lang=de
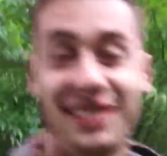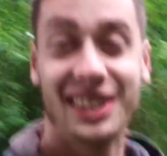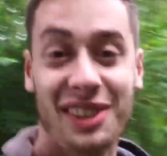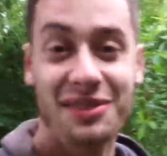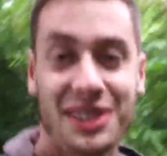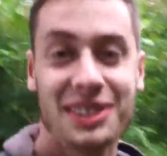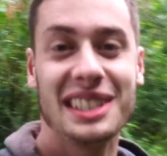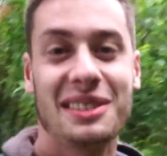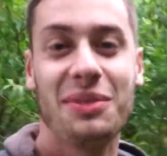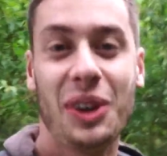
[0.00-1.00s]
willkommen zu
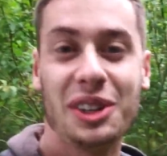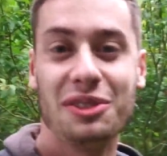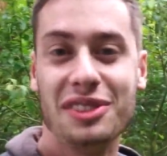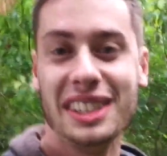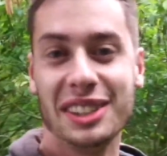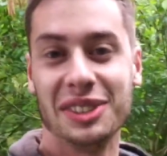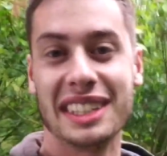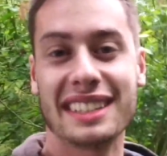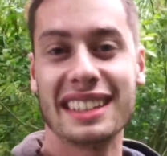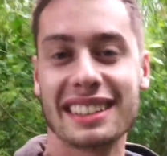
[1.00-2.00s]
diesem neuen Video.
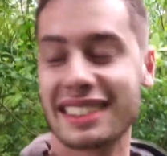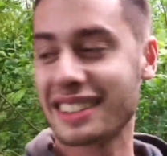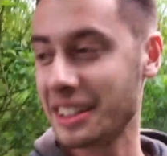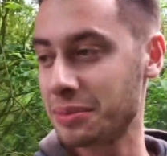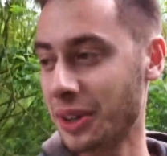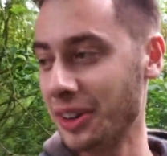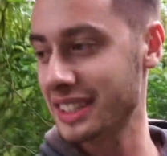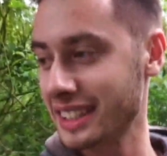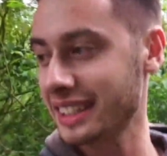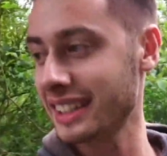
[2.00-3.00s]
Ihr seht, es gibt
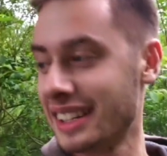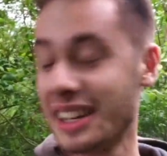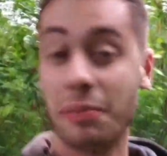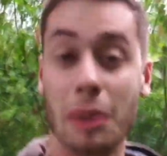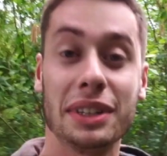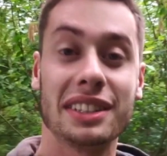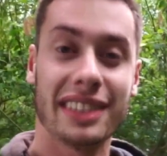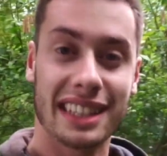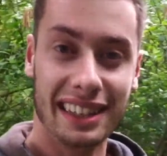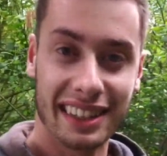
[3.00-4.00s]
heute mal ein bisschen
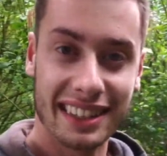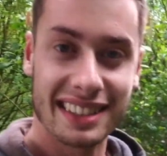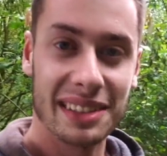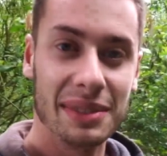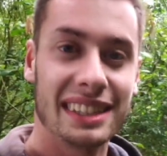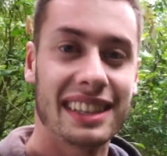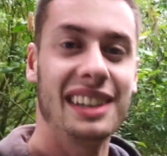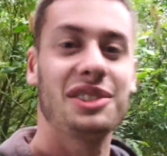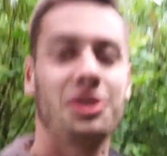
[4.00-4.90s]
was anderes, nämlich kein